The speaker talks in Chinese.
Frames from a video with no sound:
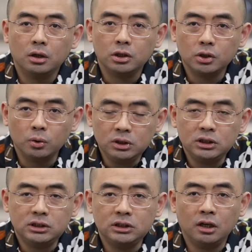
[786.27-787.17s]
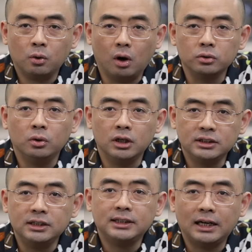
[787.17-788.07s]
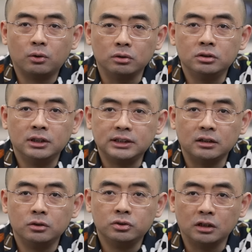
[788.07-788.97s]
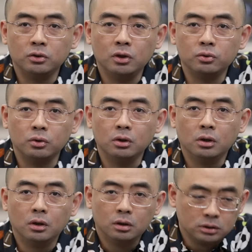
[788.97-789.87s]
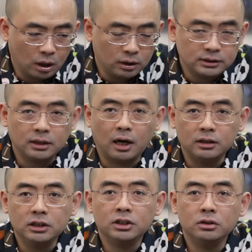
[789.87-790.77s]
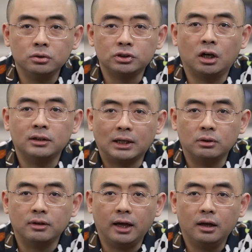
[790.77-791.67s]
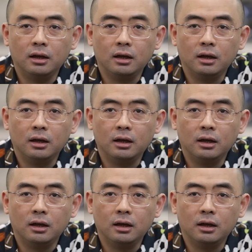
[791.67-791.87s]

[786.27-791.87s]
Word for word: 有一些广东人年纪大的广东人讲的讲的粤语，到了香港人一听就知道是大圈仔，